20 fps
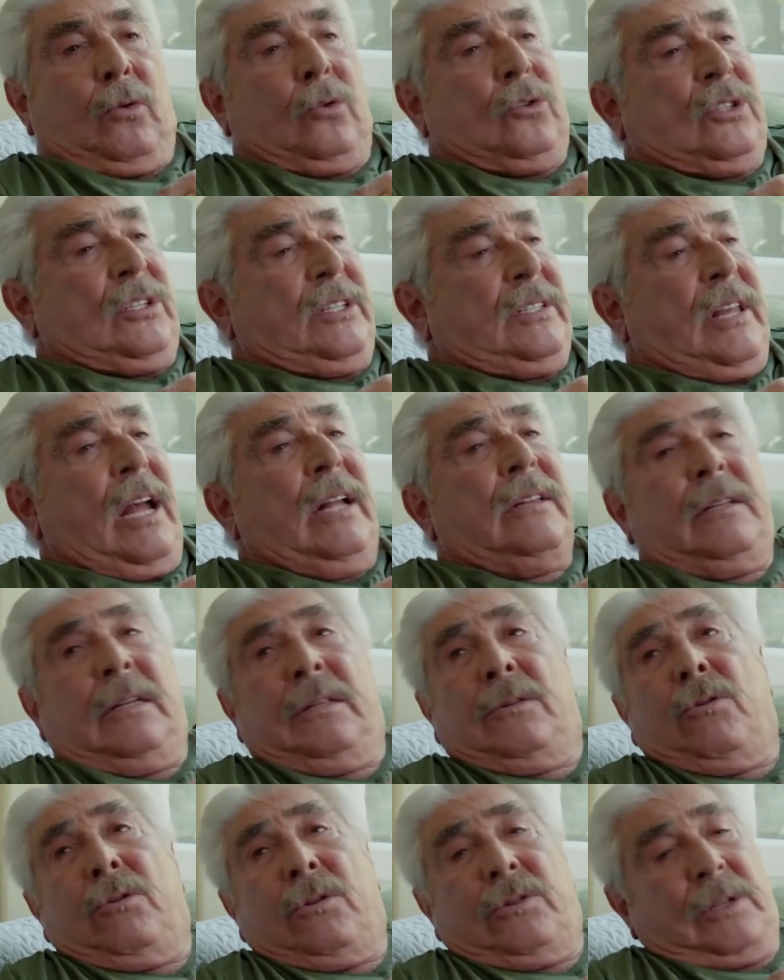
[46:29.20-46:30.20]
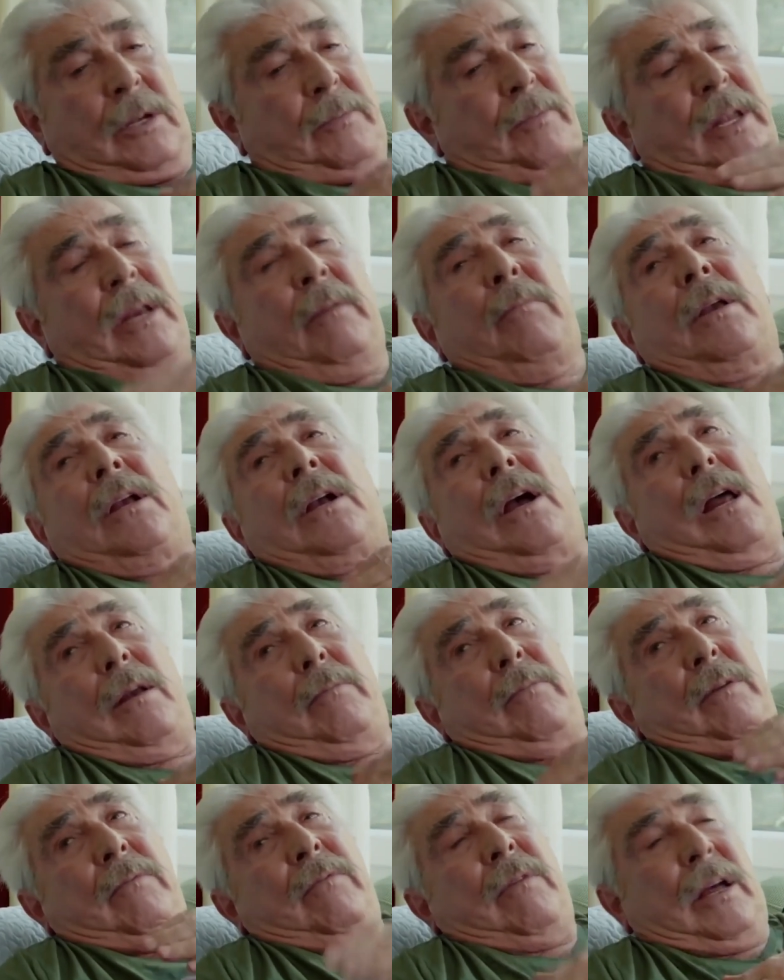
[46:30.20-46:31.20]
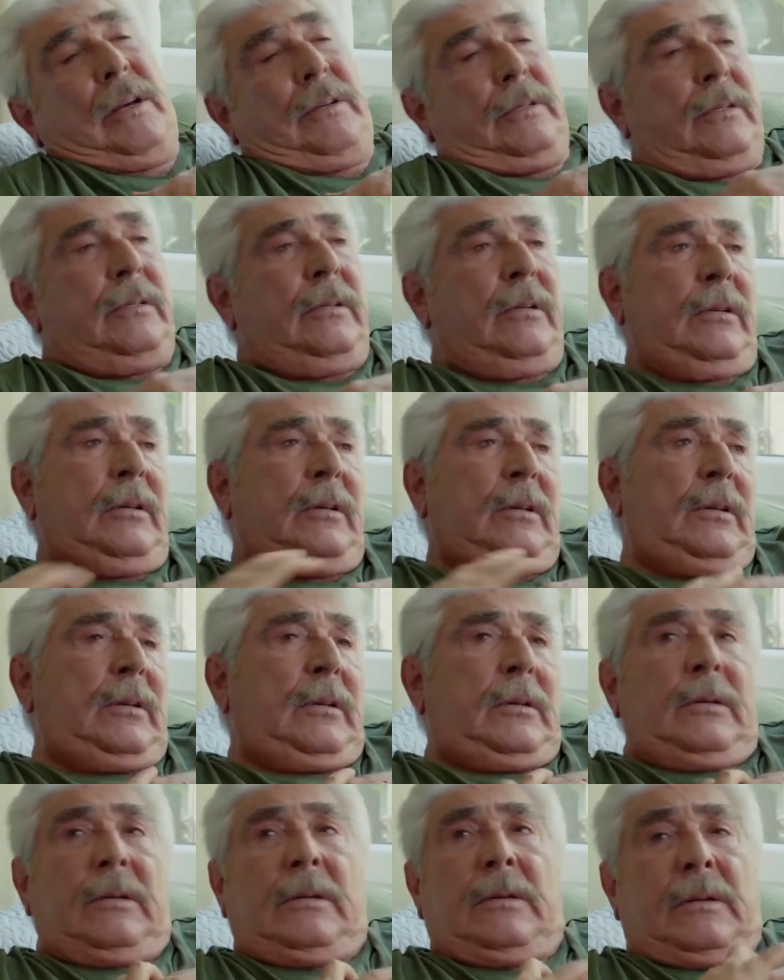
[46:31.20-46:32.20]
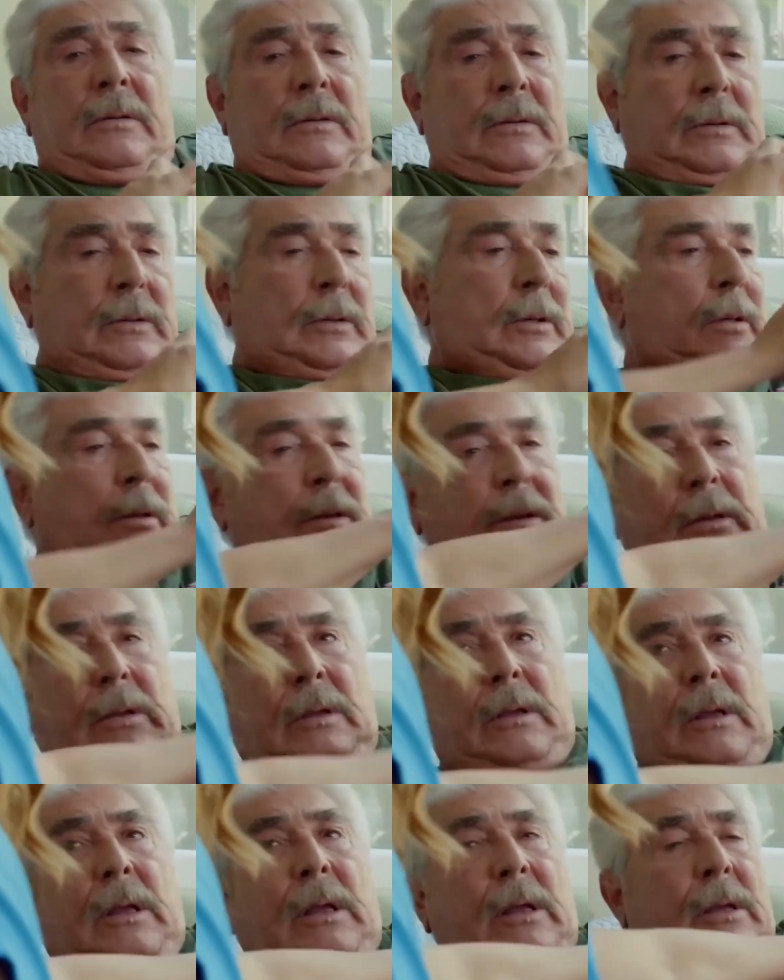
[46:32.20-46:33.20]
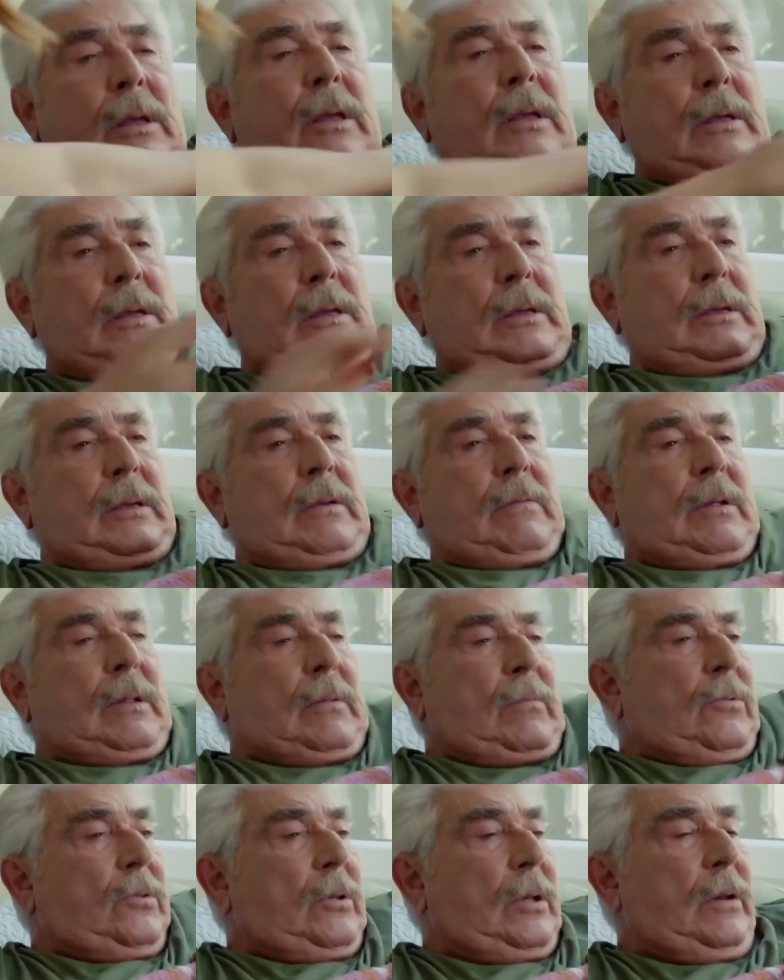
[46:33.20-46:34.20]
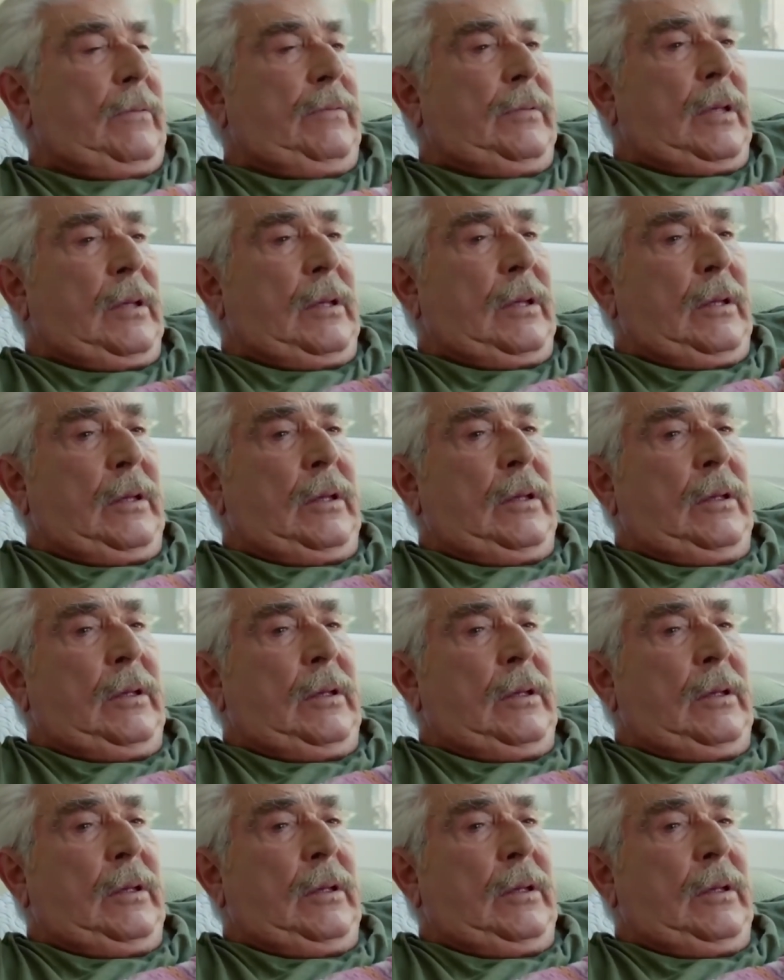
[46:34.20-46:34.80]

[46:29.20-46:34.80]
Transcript: üç stentli de olsa benim bir kalbim var. Bu tarafta. evet bu tarafta.